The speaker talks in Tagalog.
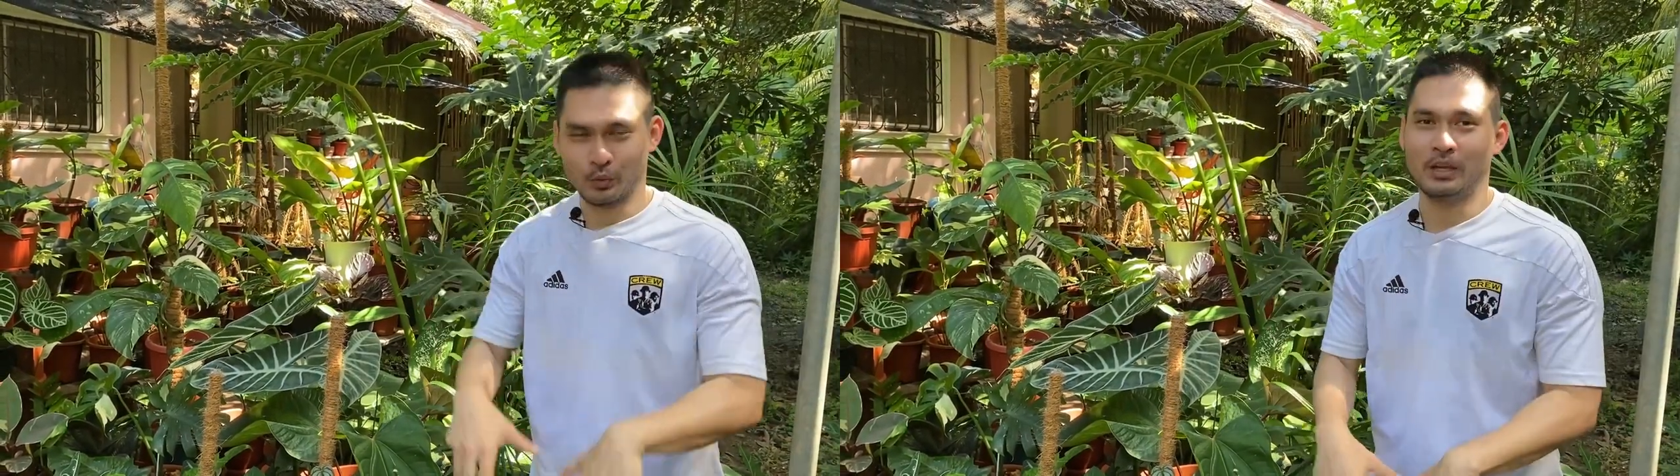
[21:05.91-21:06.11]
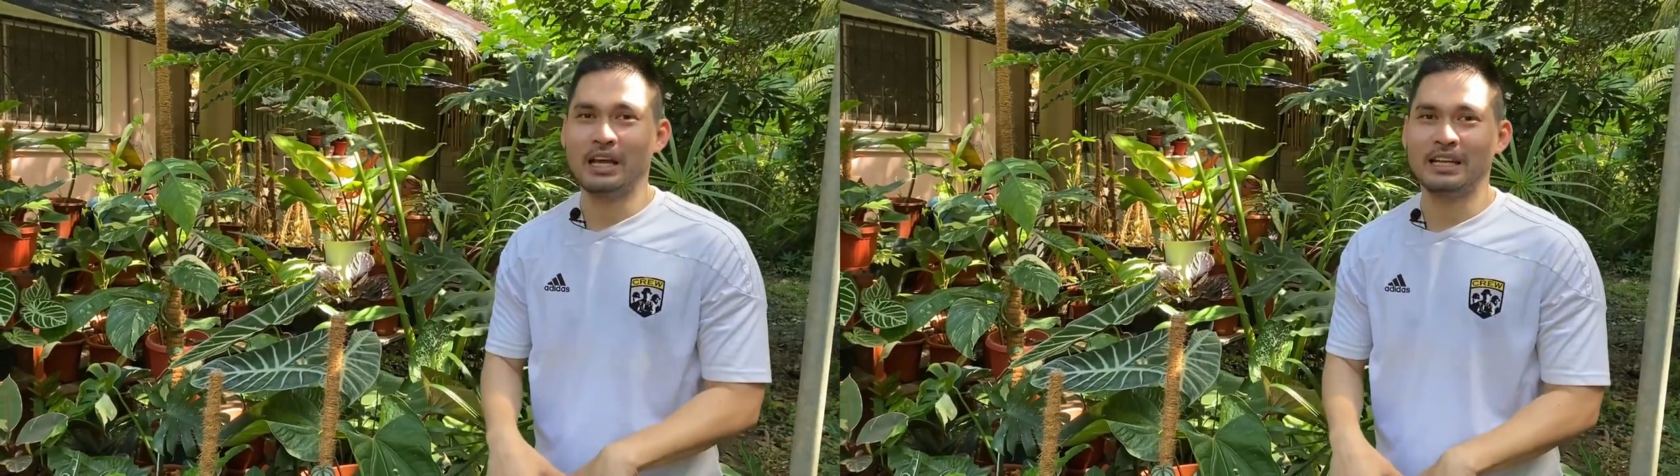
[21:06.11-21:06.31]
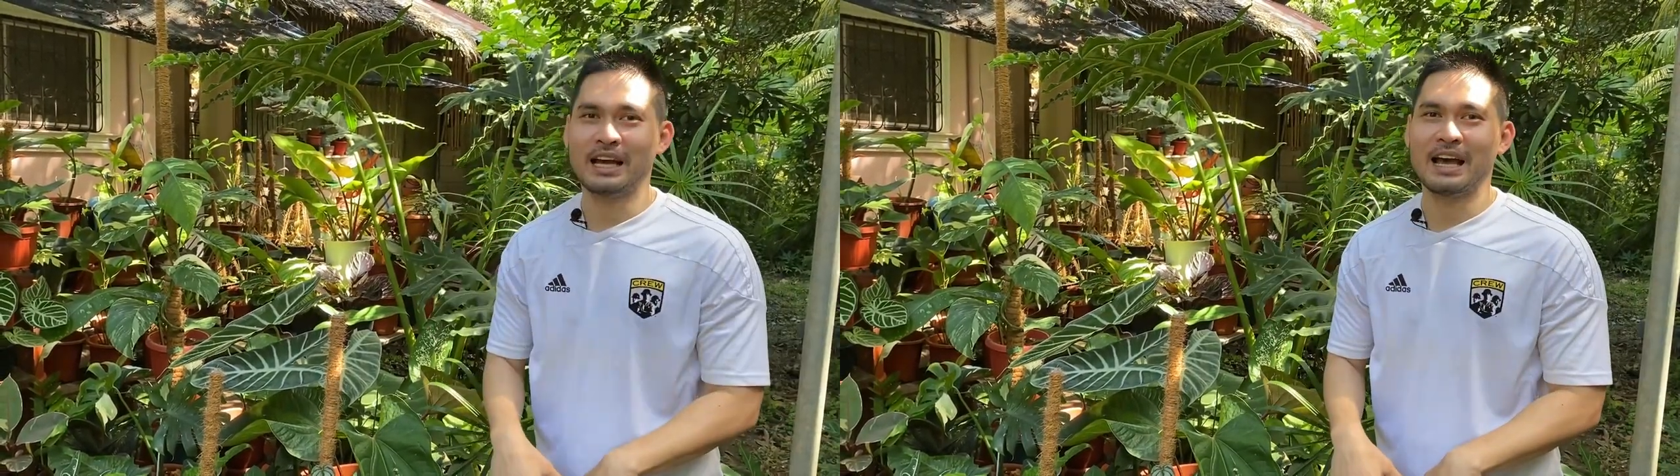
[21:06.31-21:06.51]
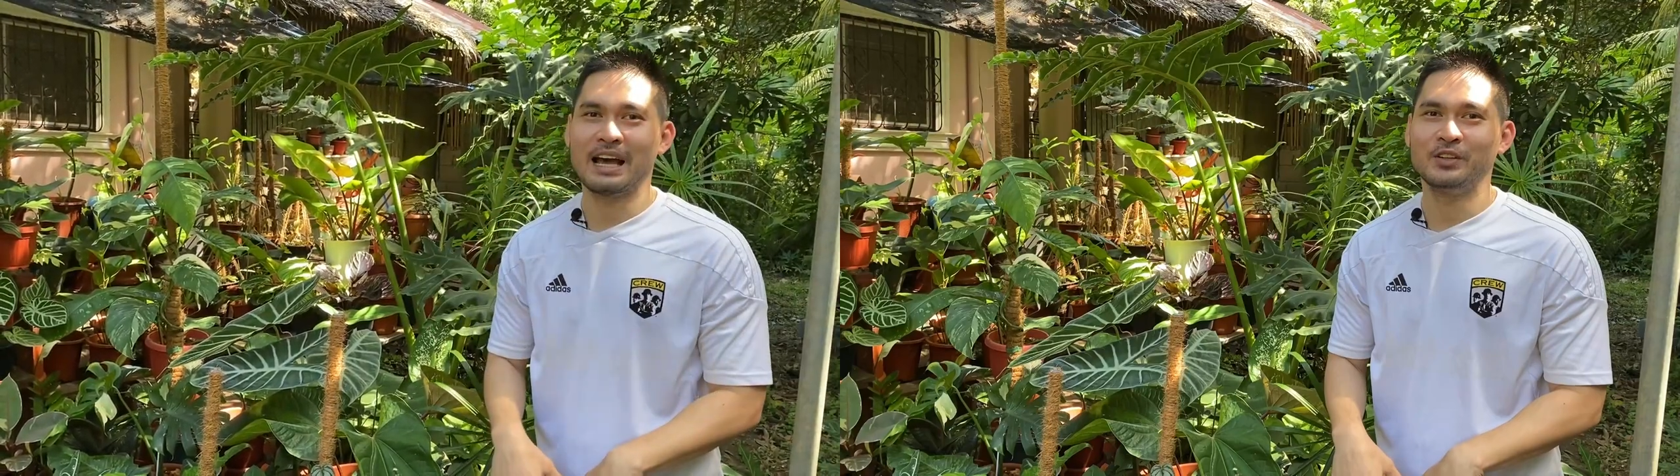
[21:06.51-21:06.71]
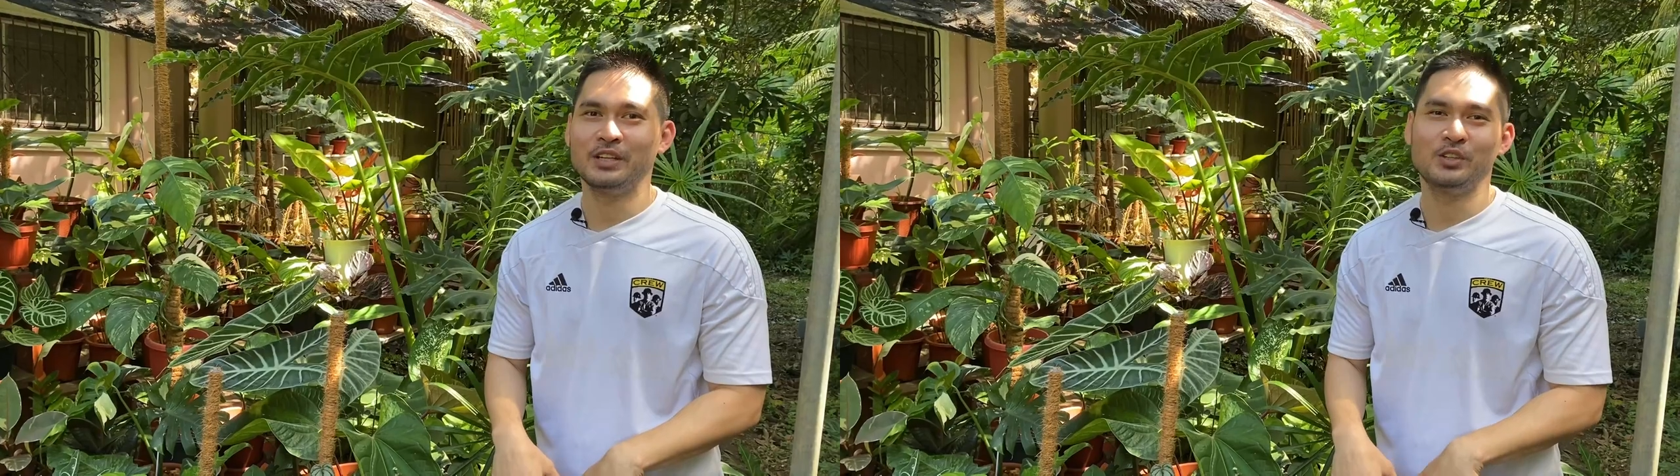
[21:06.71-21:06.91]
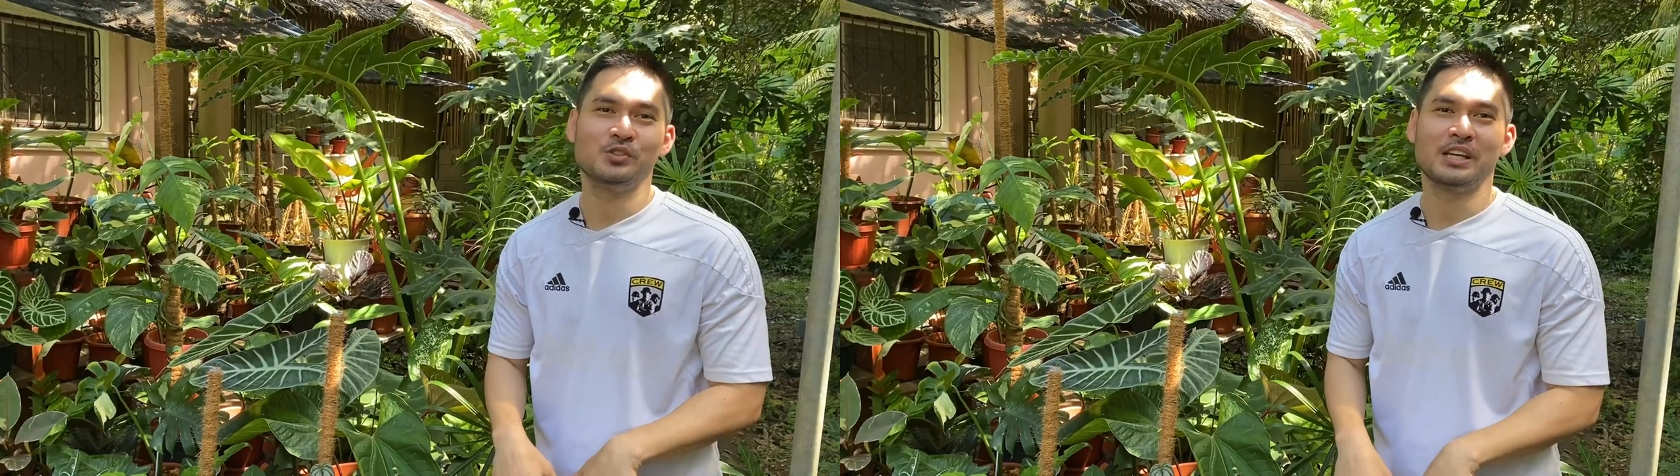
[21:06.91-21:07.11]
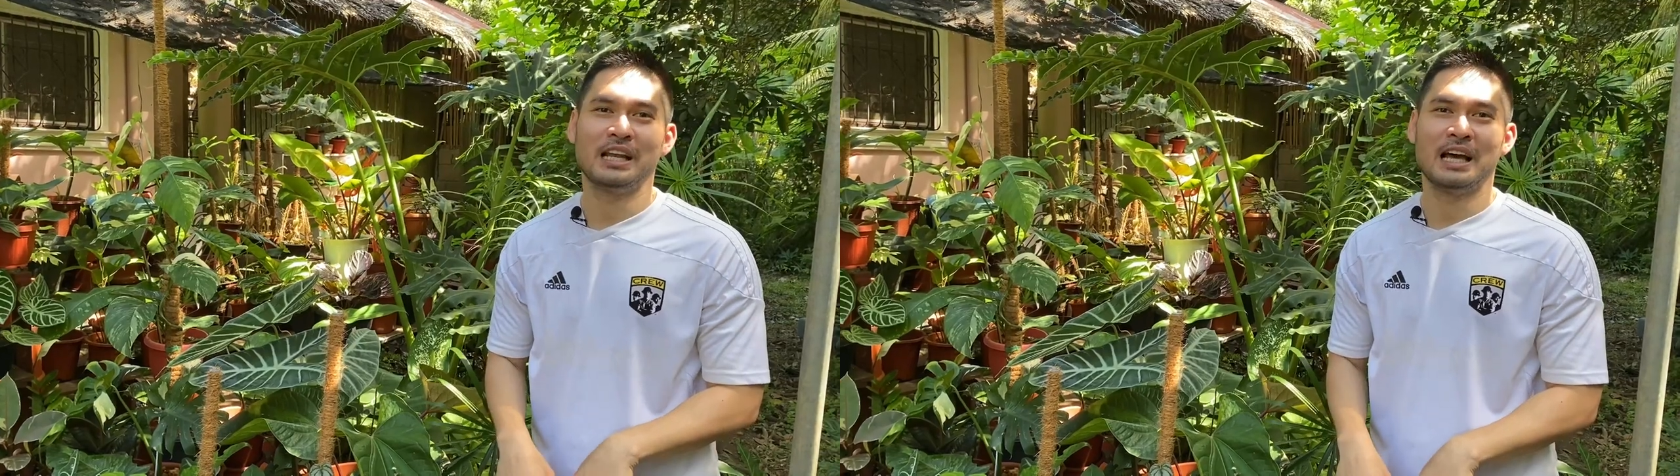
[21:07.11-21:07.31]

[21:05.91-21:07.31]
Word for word: wala, nakaano na dun sa